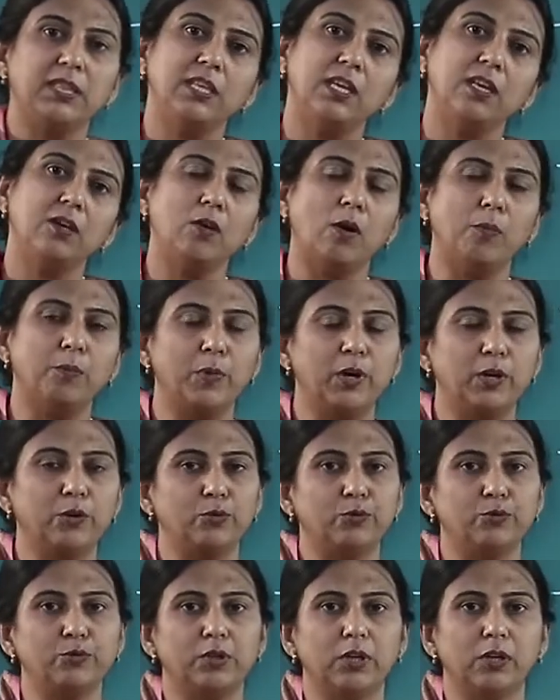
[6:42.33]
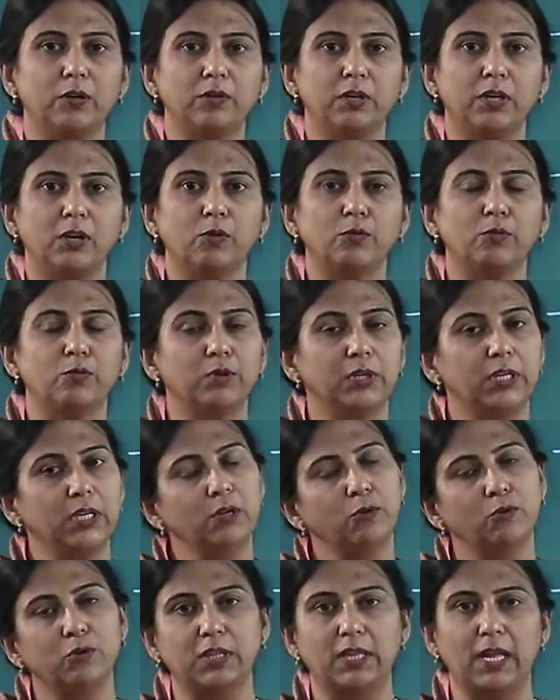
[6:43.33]
তিন নম্বর অনুশীলনী অঙ্কটি
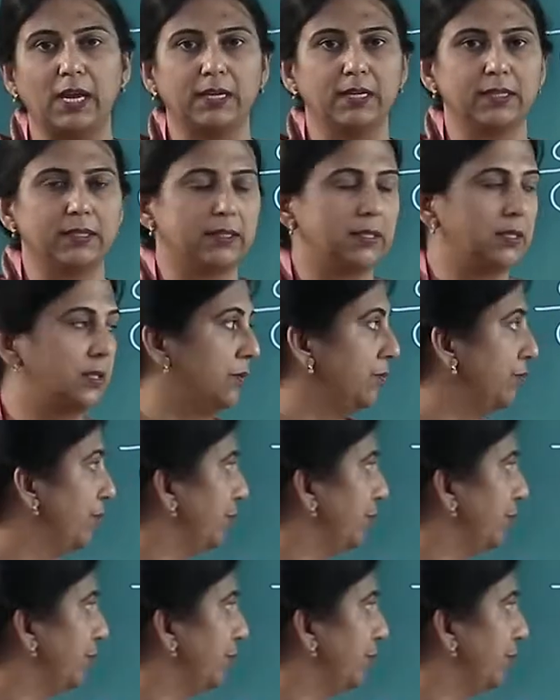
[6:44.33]
করে দেখাচ্ছি